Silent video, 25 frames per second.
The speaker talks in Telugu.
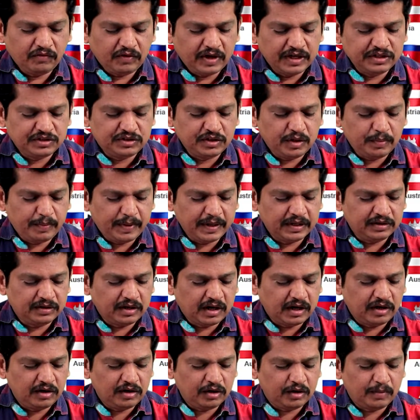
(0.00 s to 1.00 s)
వైద్యులపై
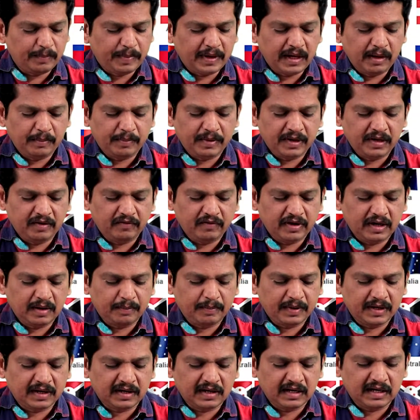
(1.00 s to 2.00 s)
దాడులకు పాల్పడిన వారి
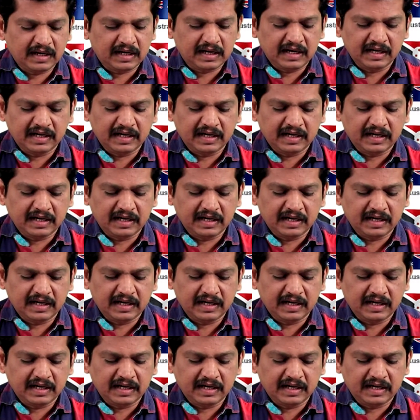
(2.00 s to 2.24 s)
పట్ల